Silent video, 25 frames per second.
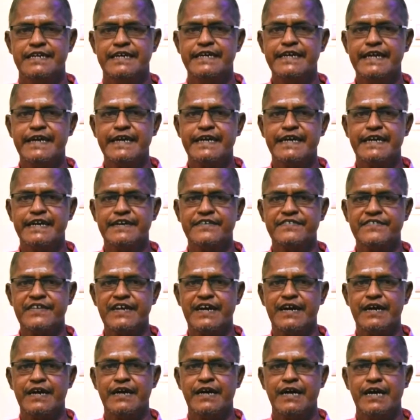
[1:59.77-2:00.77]
என்ன
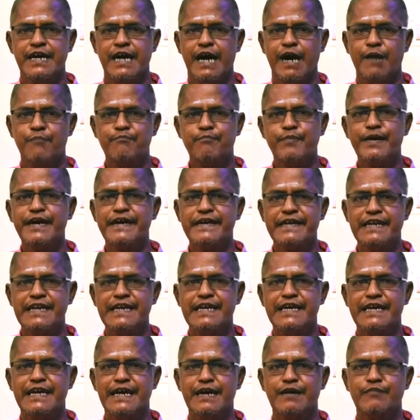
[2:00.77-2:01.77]
கணேஷா அப்பா
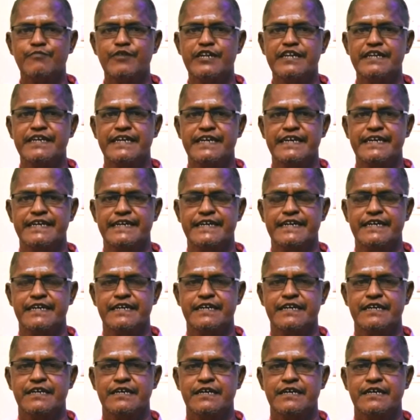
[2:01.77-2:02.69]
இல்லையா அப்படின்னு கேட்டேன்